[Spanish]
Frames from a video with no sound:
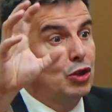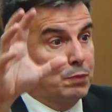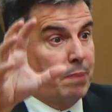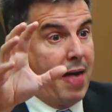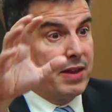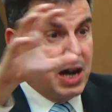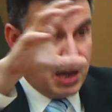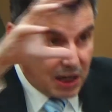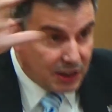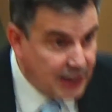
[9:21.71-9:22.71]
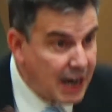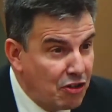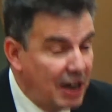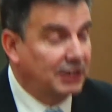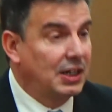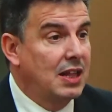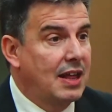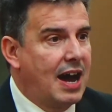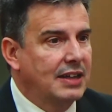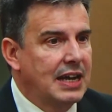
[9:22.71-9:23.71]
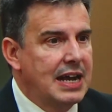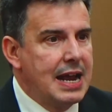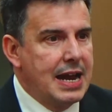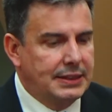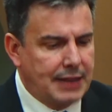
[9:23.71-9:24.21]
Dios Padre en el seno de la Trinidad,